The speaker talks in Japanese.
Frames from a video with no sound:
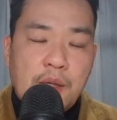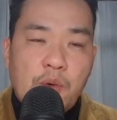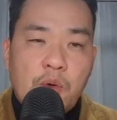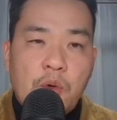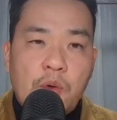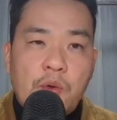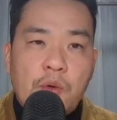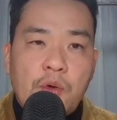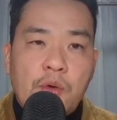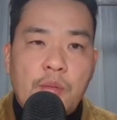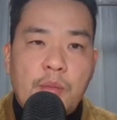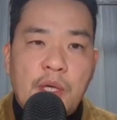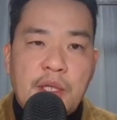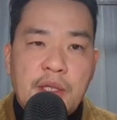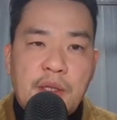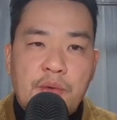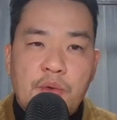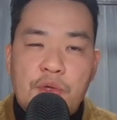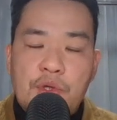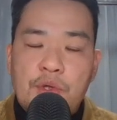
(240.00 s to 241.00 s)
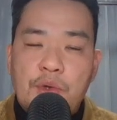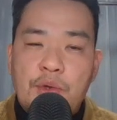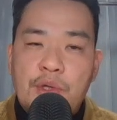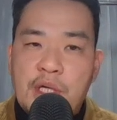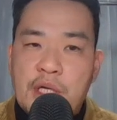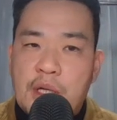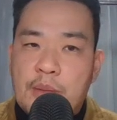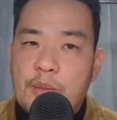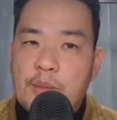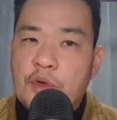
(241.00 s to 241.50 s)
心までの距
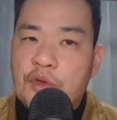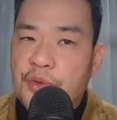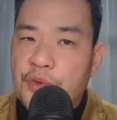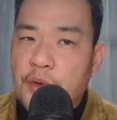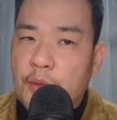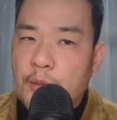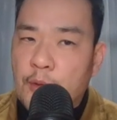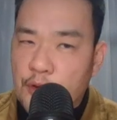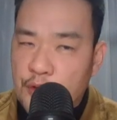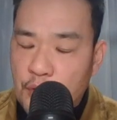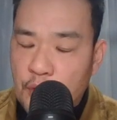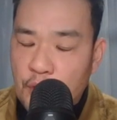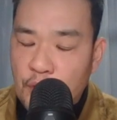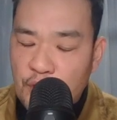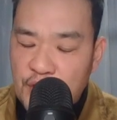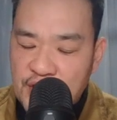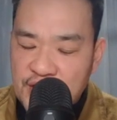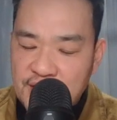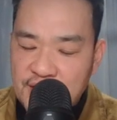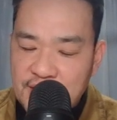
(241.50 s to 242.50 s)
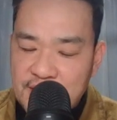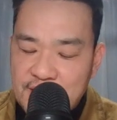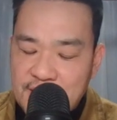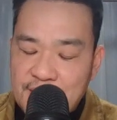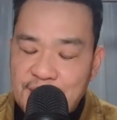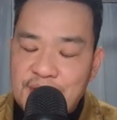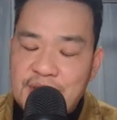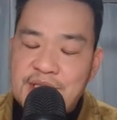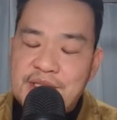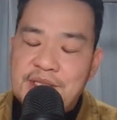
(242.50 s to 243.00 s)
離が最も遠いって
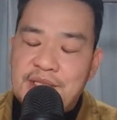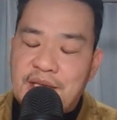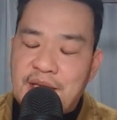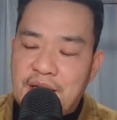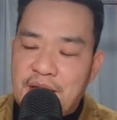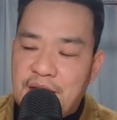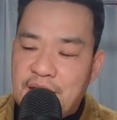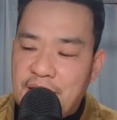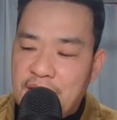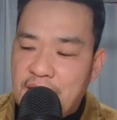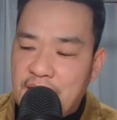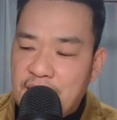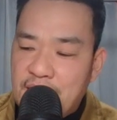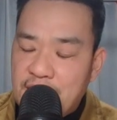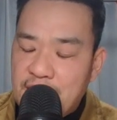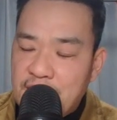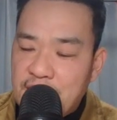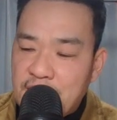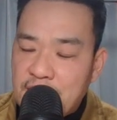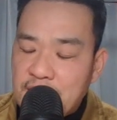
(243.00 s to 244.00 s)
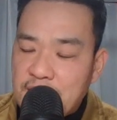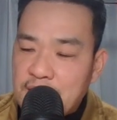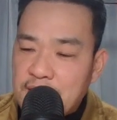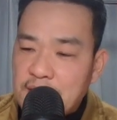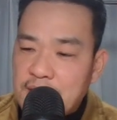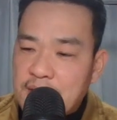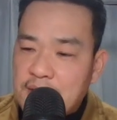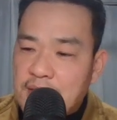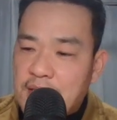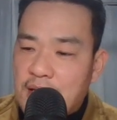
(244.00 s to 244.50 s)
いうですね。
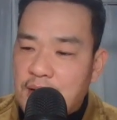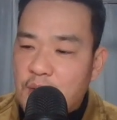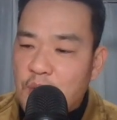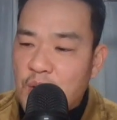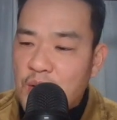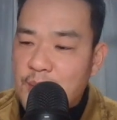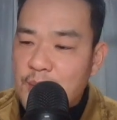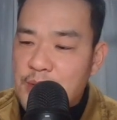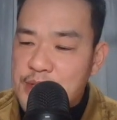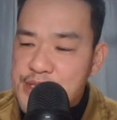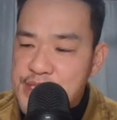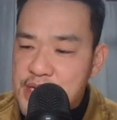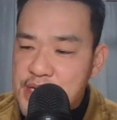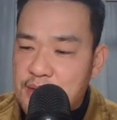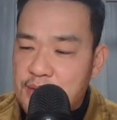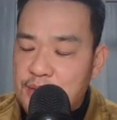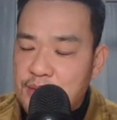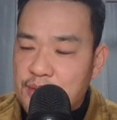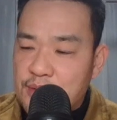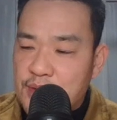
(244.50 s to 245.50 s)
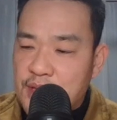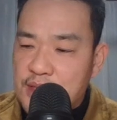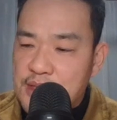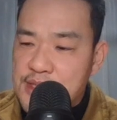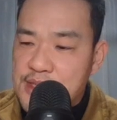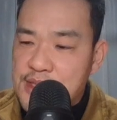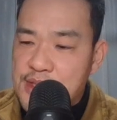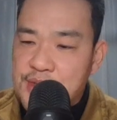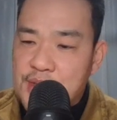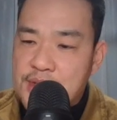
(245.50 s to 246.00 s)
だからこれもさ、ほんと
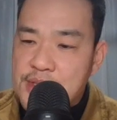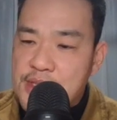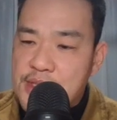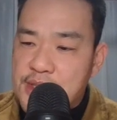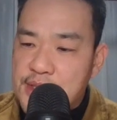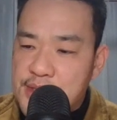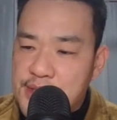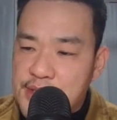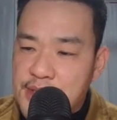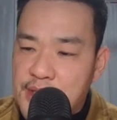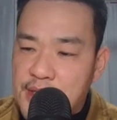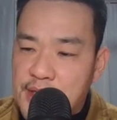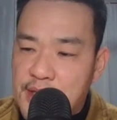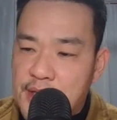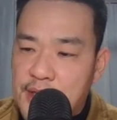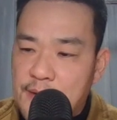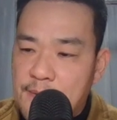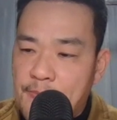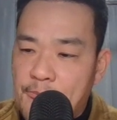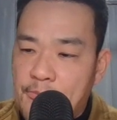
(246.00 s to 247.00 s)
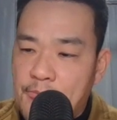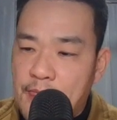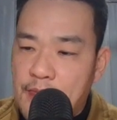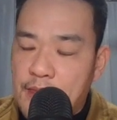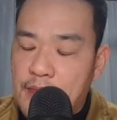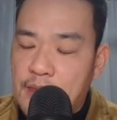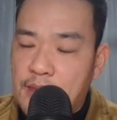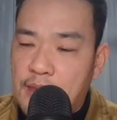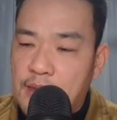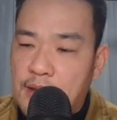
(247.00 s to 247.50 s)
チクあるじゃないですか。
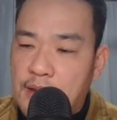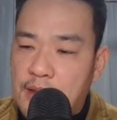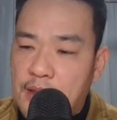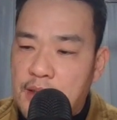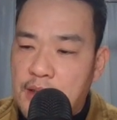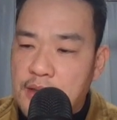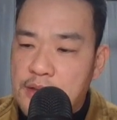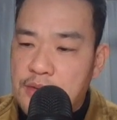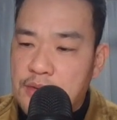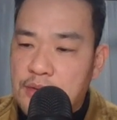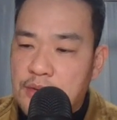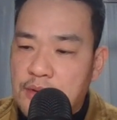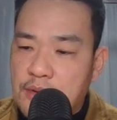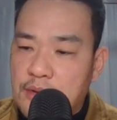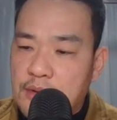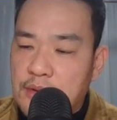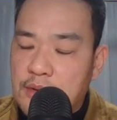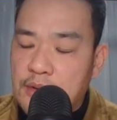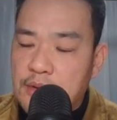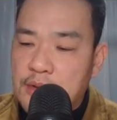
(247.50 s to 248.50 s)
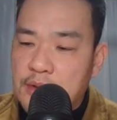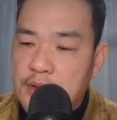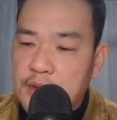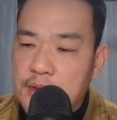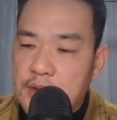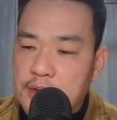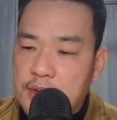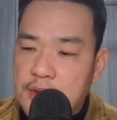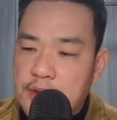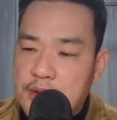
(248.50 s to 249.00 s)
だからなんかその、
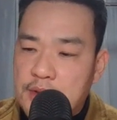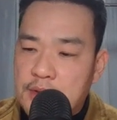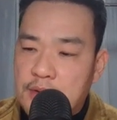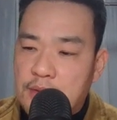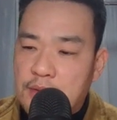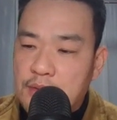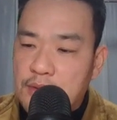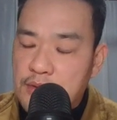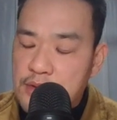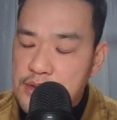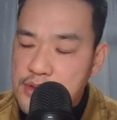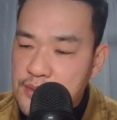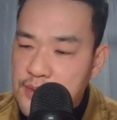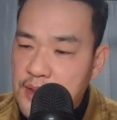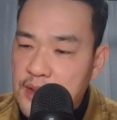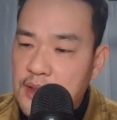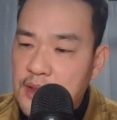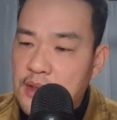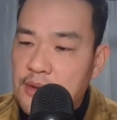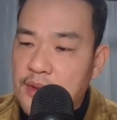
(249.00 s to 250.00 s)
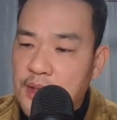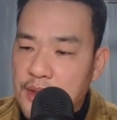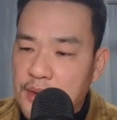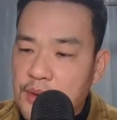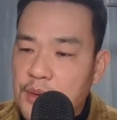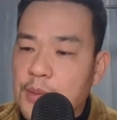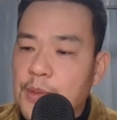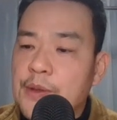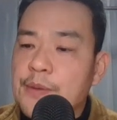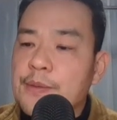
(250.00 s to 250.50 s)
ほんとそうなんだろうな
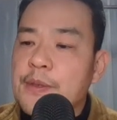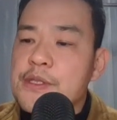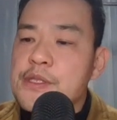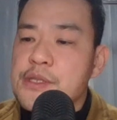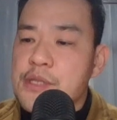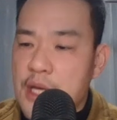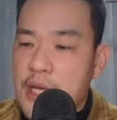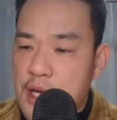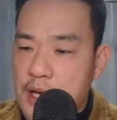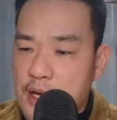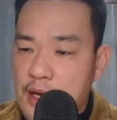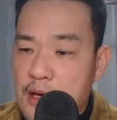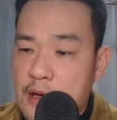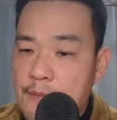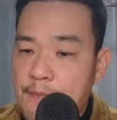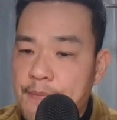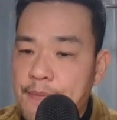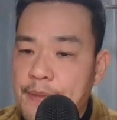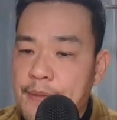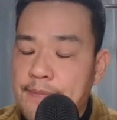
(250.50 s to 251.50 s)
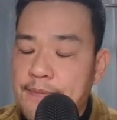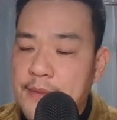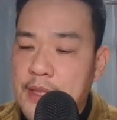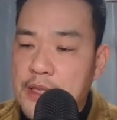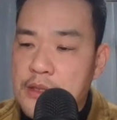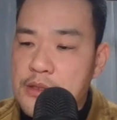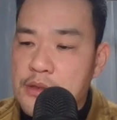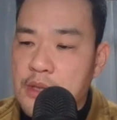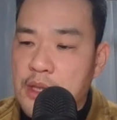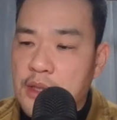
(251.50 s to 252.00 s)
と思いますね。
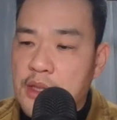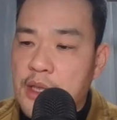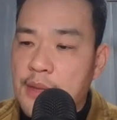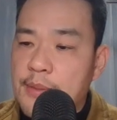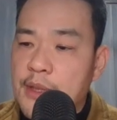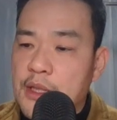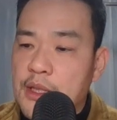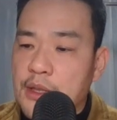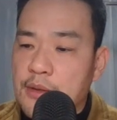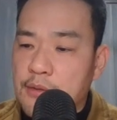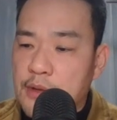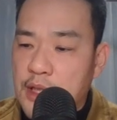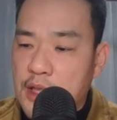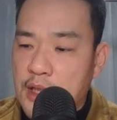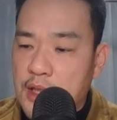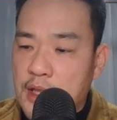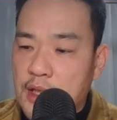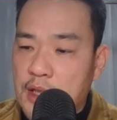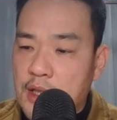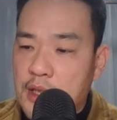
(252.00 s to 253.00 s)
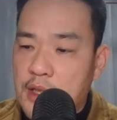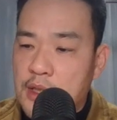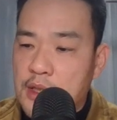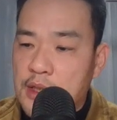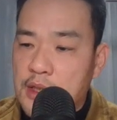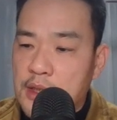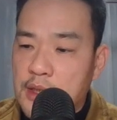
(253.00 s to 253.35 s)
その頭では、